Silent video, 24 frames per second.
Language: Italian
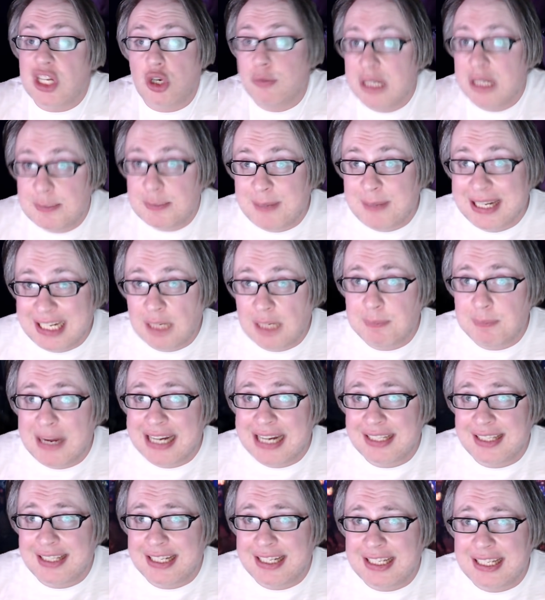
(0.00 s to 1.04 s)
come sparring
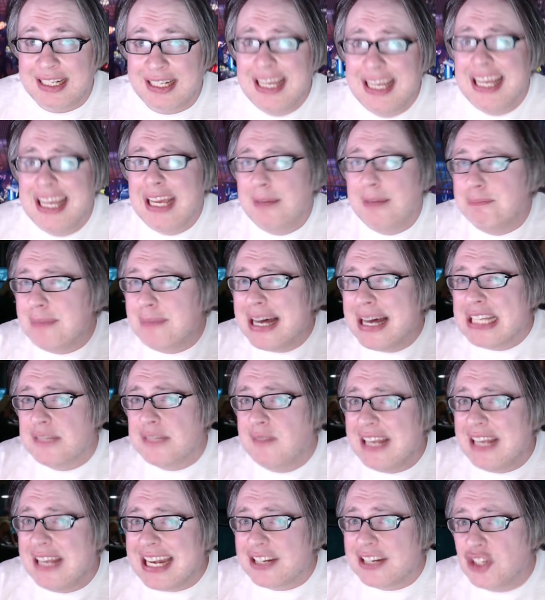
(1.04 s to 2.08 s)
partner, ma a
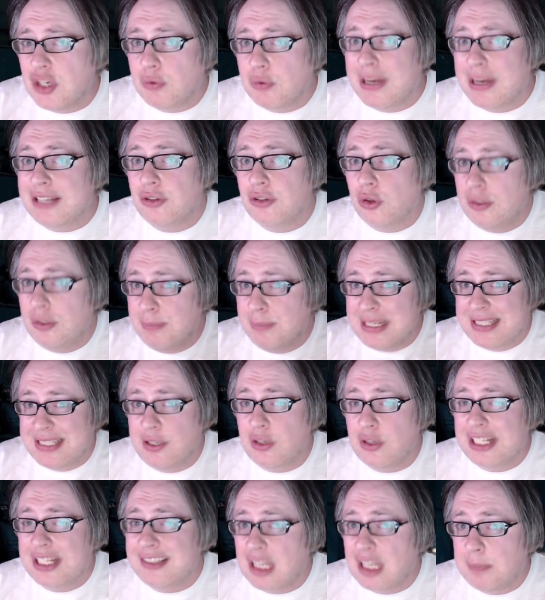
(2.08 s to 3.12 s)
svelarci quando il
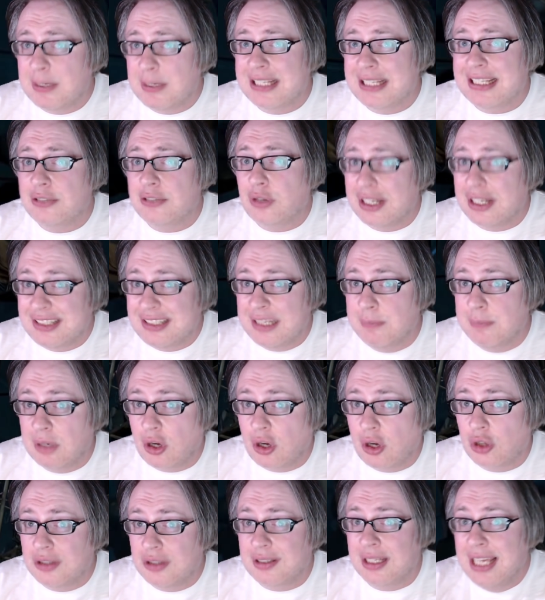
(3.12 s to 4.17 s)
bestione interpretato da Tim
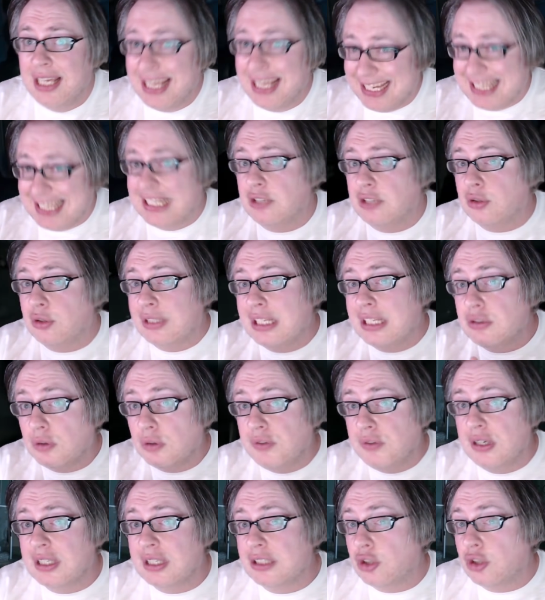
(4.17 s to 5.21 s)
Roth, che ha dato tanto
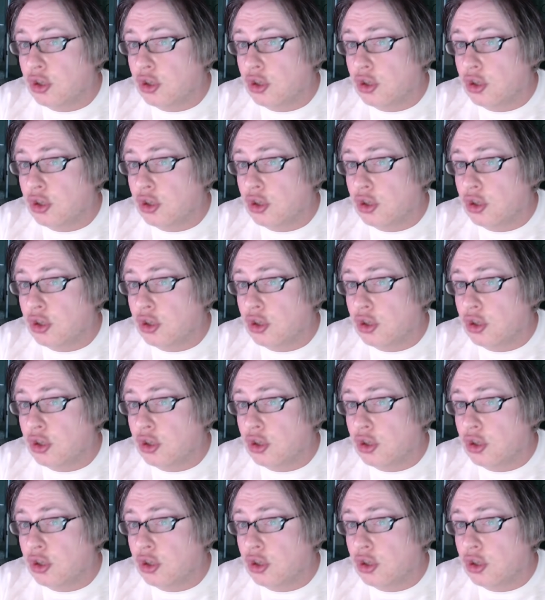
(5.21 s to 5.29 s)
filo da